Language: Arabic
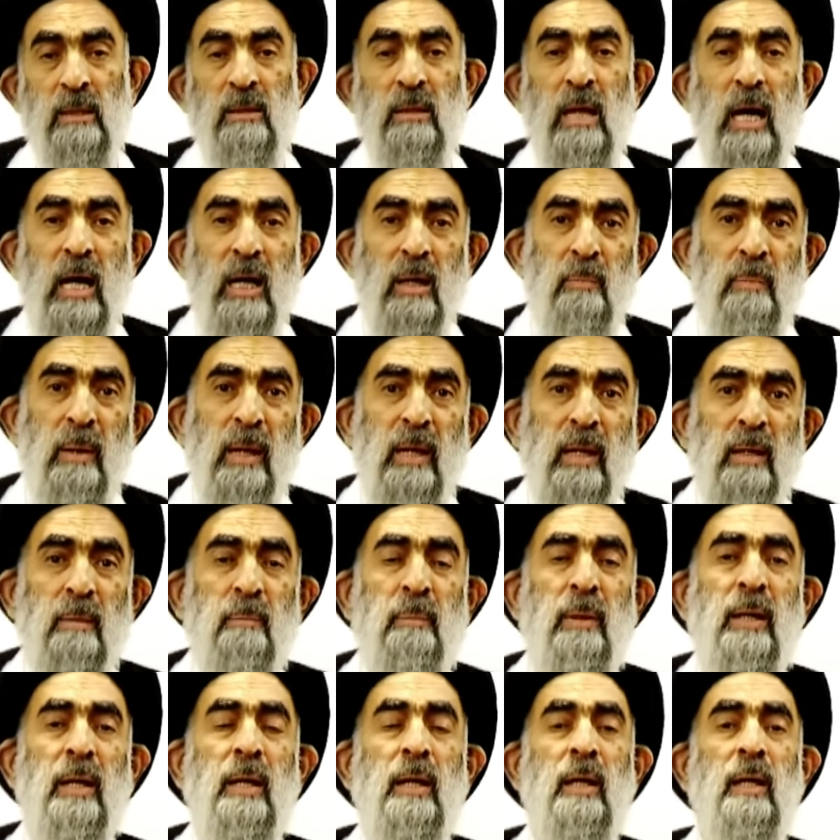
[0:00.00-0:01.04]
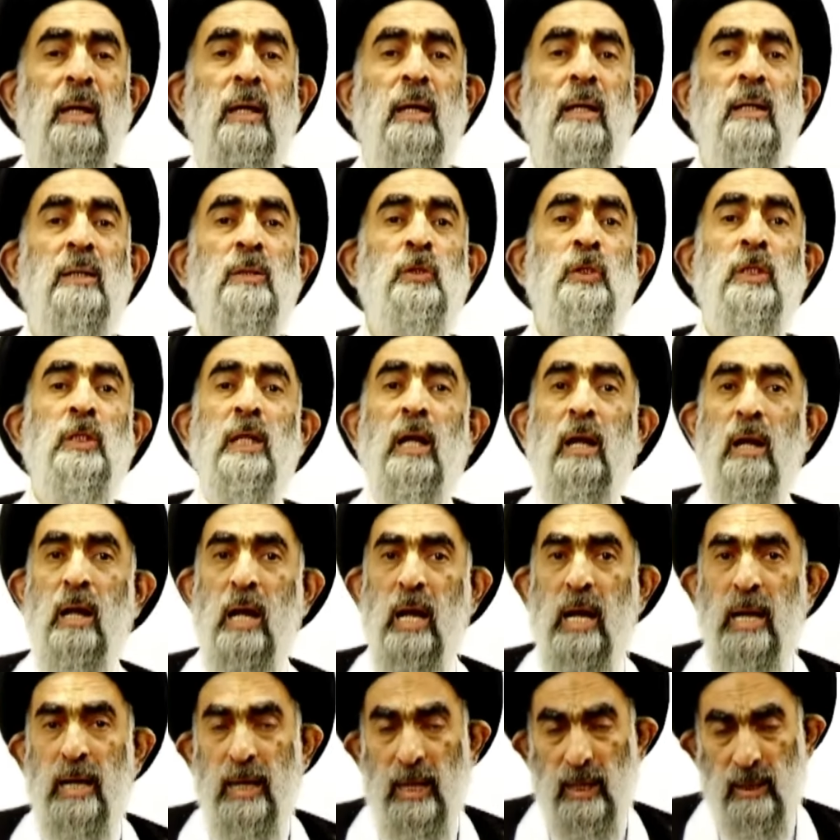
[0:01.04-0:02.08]
تقبل
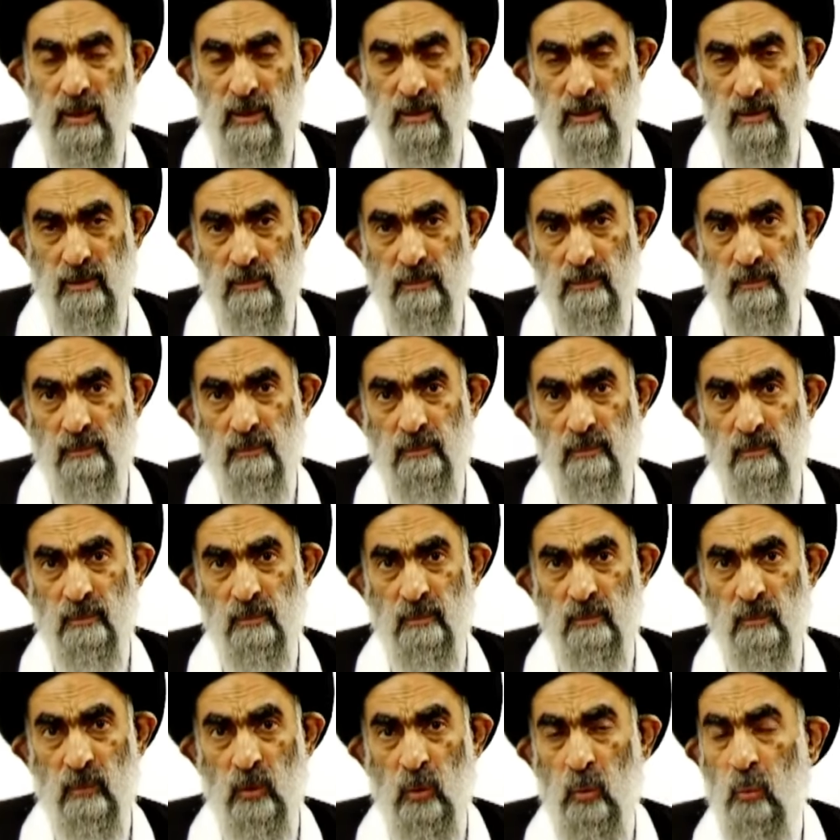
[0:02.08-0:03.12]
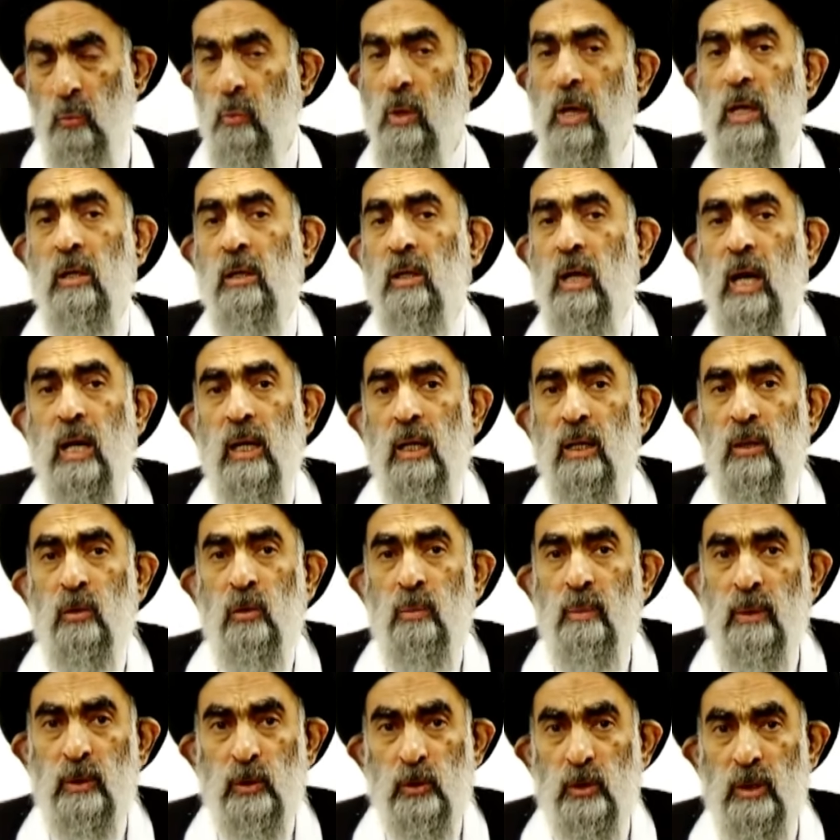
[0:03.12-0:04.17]
بجيرانك وإن كان
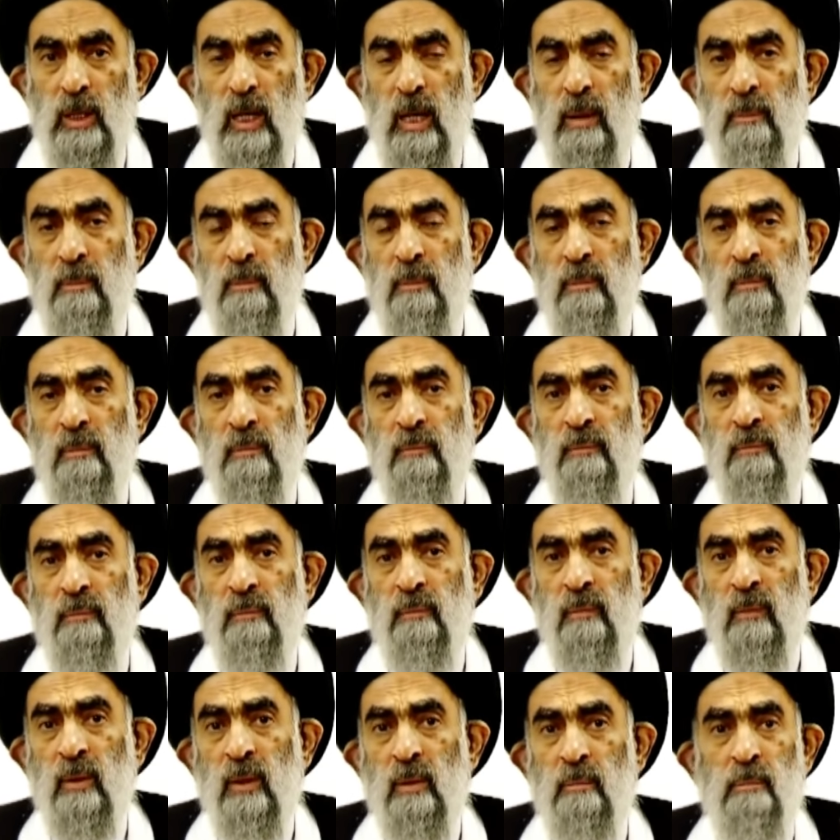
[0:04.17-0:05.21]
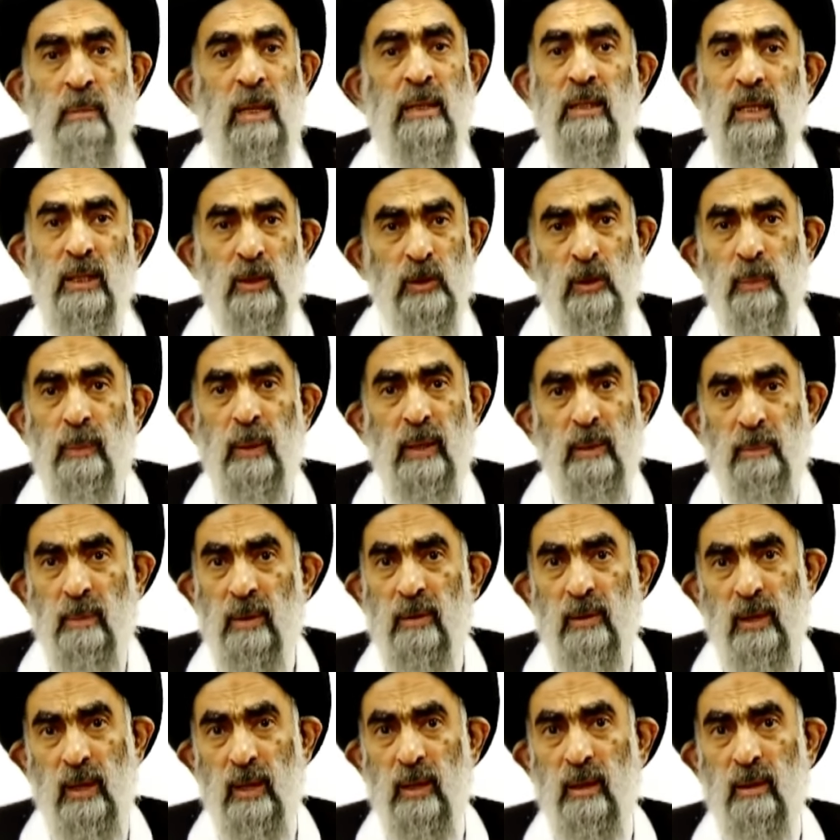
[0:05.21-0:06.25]
عندهم أشياء ما تعجبك
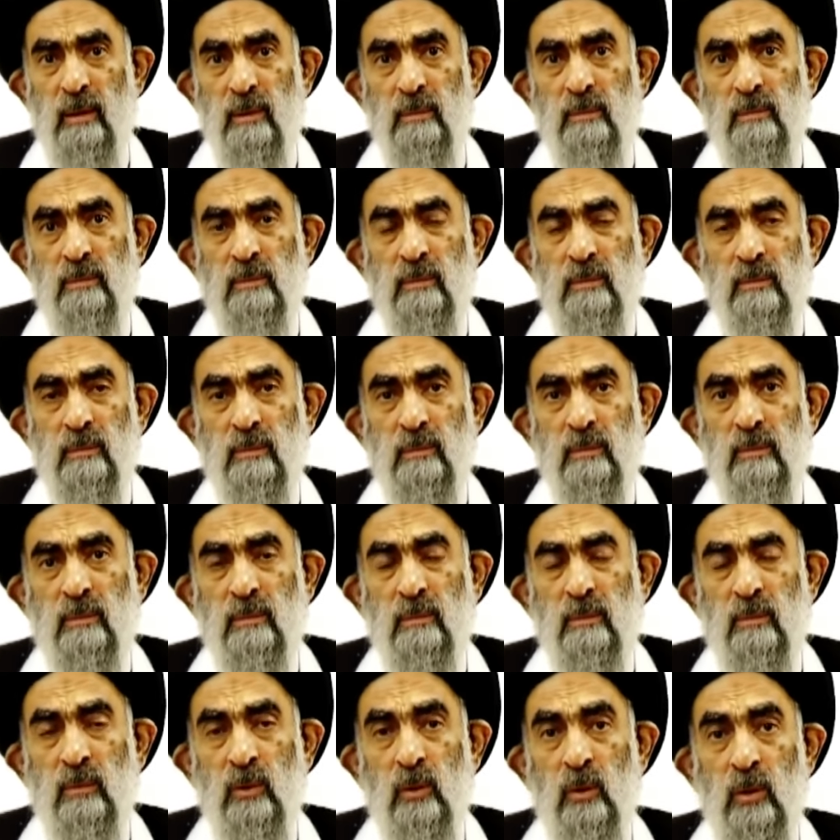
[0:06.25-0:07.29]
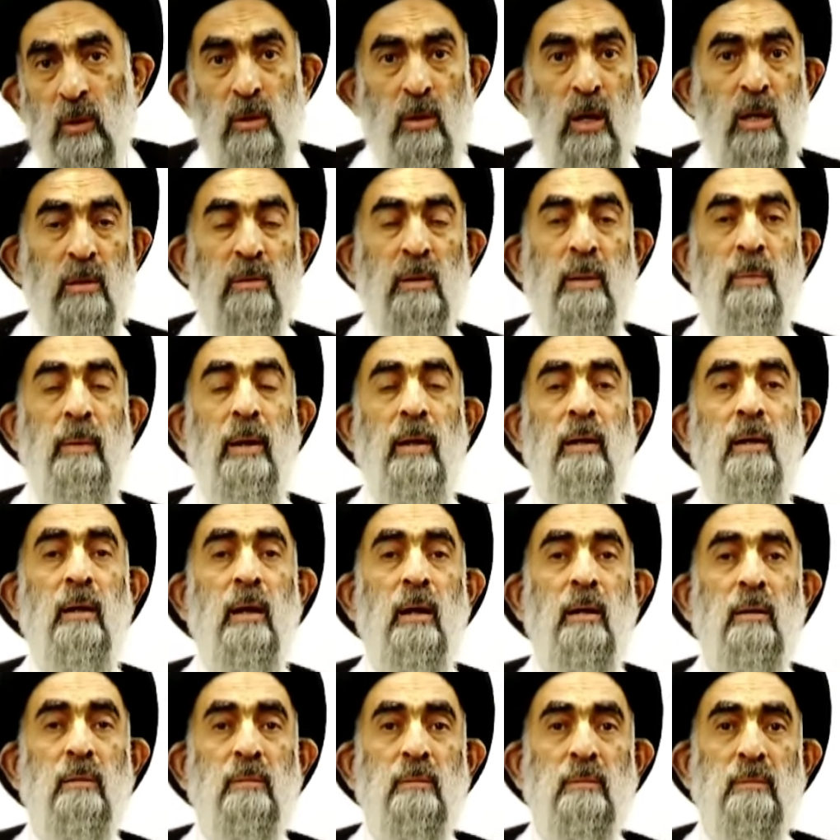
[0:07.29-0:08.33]
مثلا قال طبعا لا